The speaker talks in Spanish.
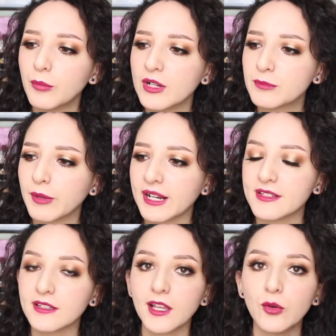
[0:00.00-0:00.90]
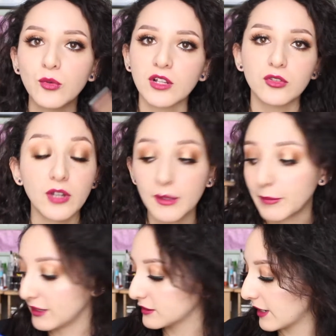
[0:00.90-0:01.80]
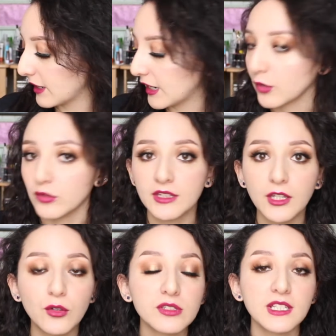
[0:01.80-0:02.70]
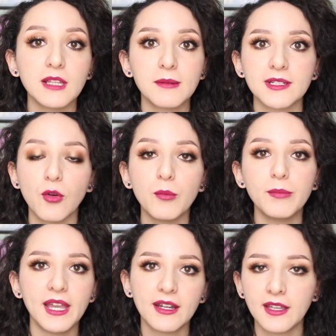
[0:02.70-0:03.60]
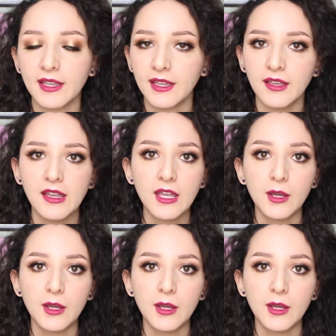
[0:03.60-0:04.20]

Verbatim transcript: pues para hacerte un retoque, para traerla contigo, si te vas a un viaje